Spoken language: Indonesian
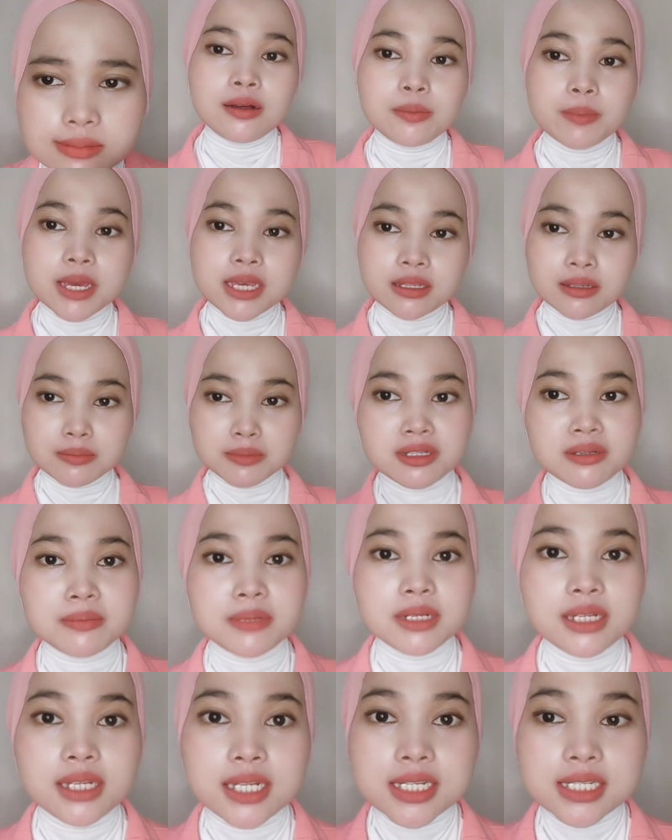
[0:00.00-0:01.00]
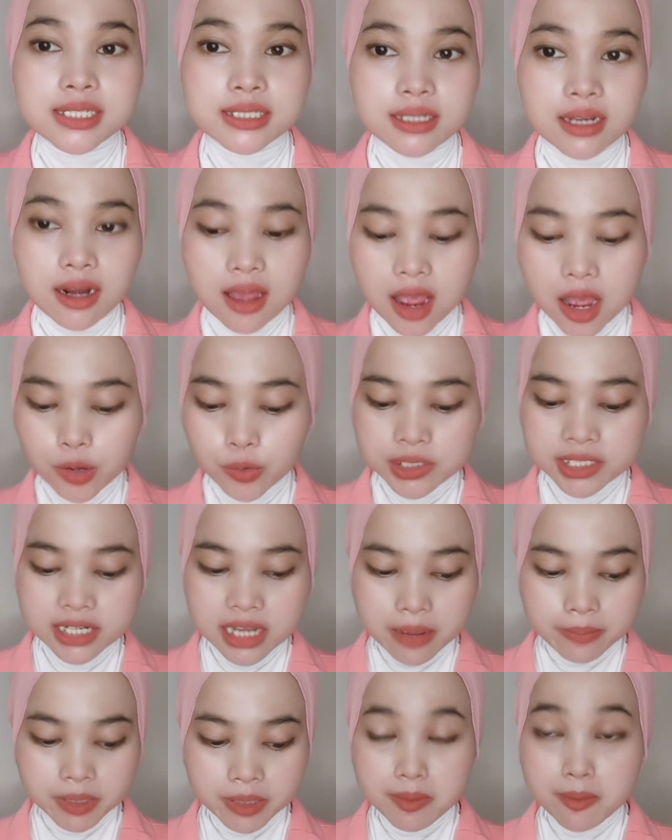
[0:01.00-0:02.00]
Baik teman-teman, ini setelah aku
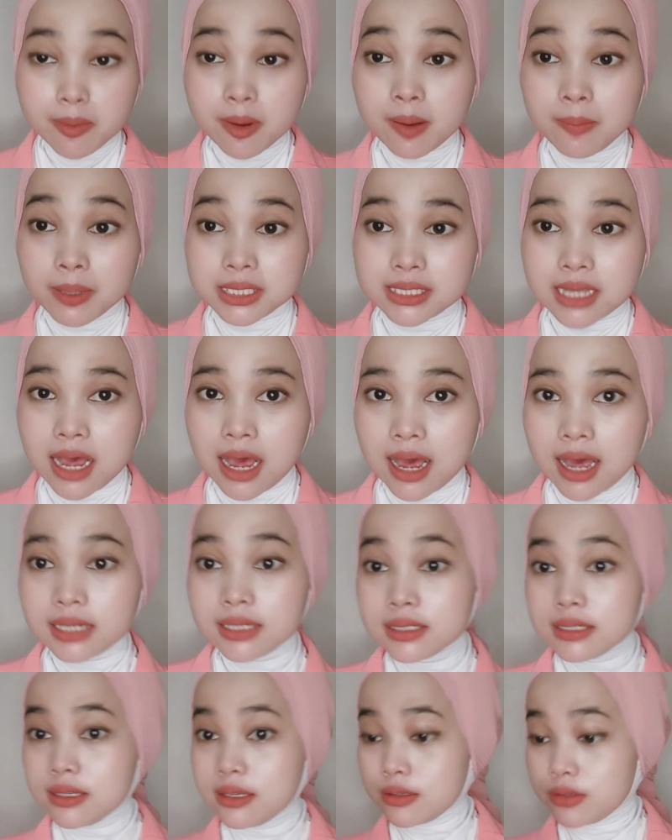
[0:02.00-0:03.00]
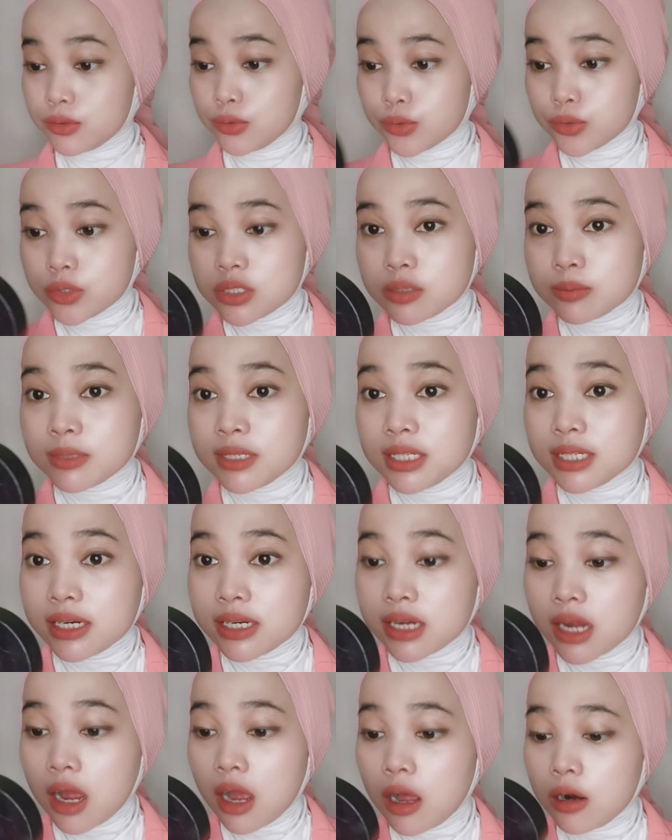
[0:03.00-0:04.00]
diamin beberapa saat gitu,
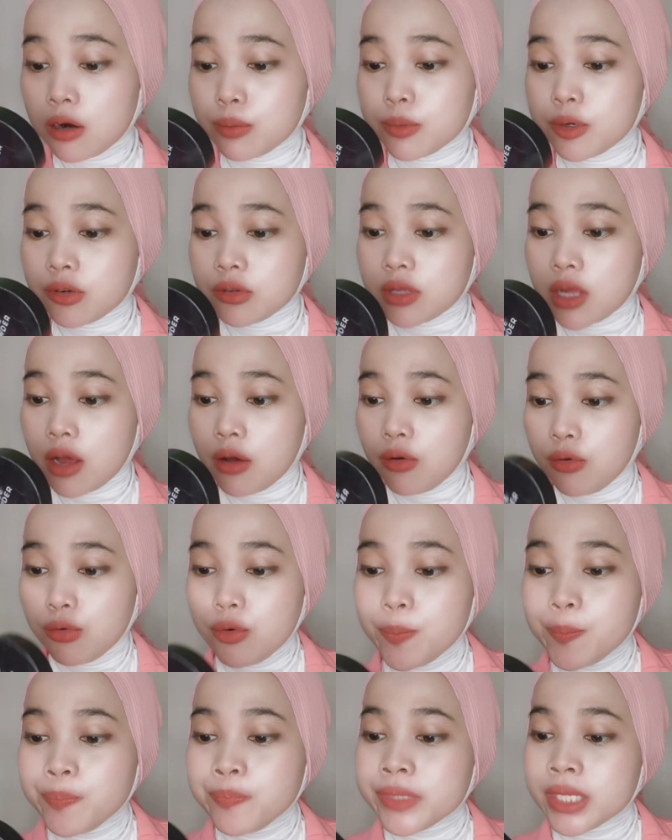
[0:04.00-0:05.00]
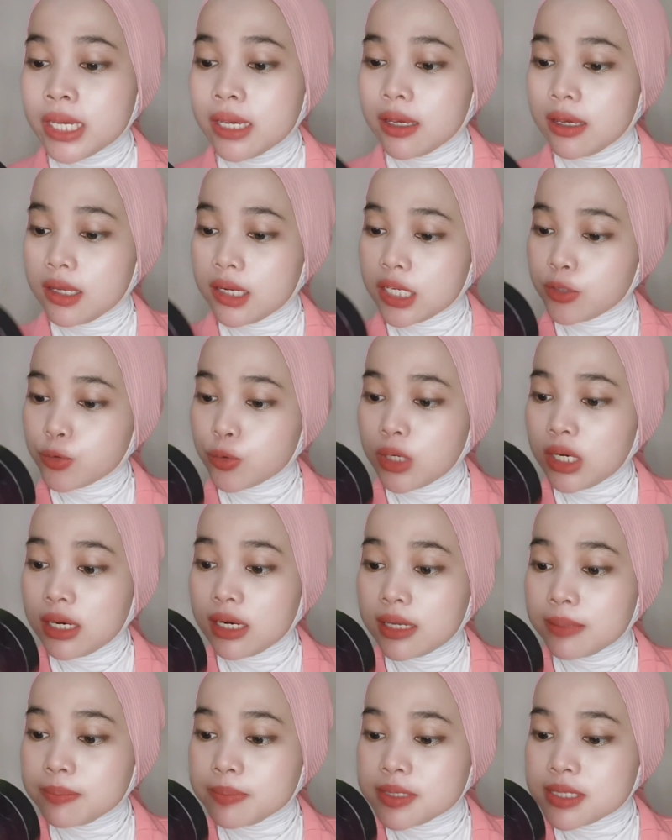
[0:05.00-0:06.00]
sebenarnya kalau menurut aku ini
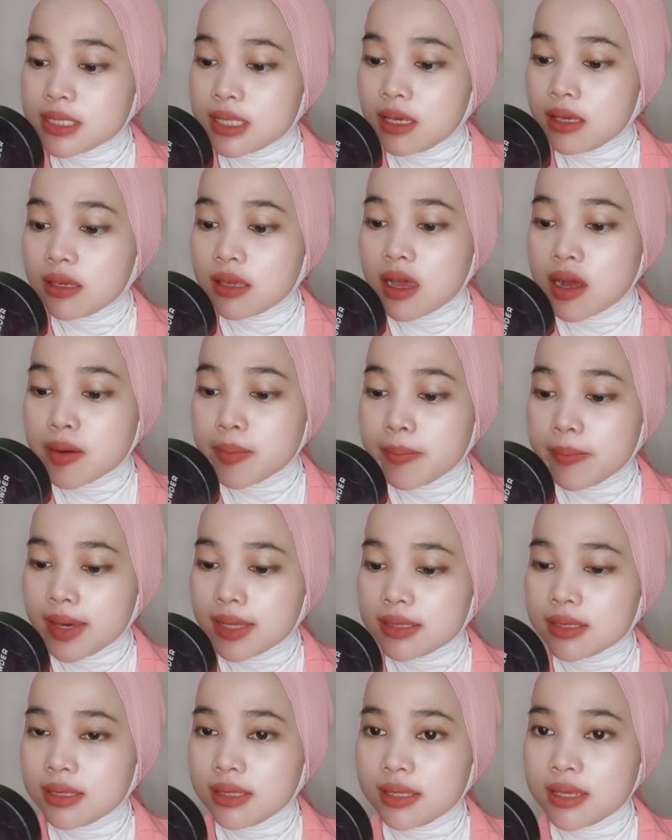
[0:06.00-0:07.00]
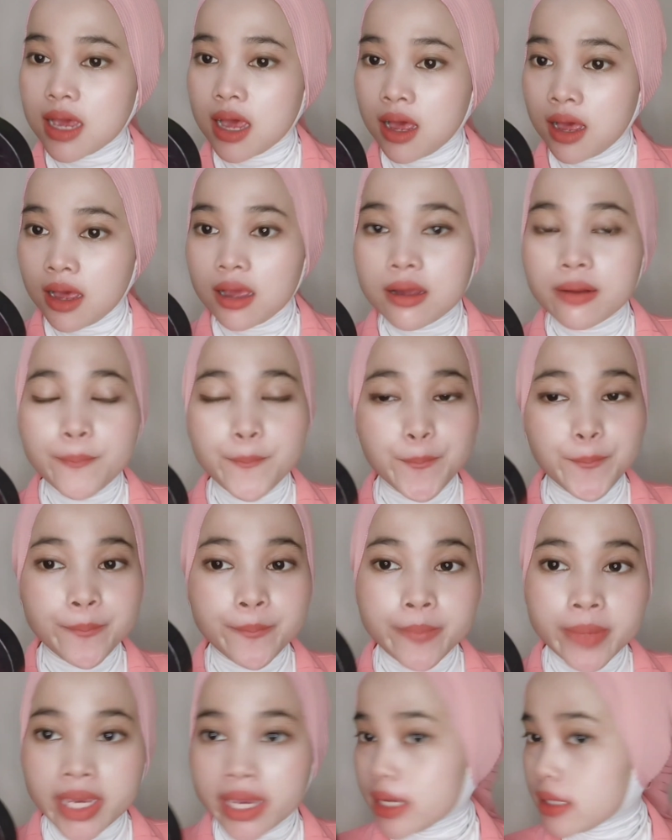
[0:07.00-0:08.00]
tuh lipstick yang matte ya,
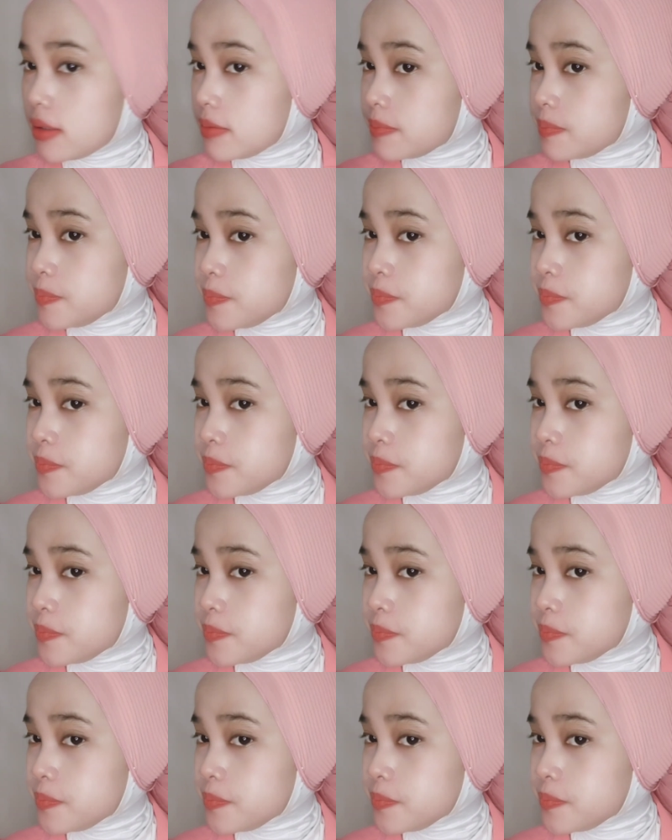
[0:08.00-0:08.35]
matte.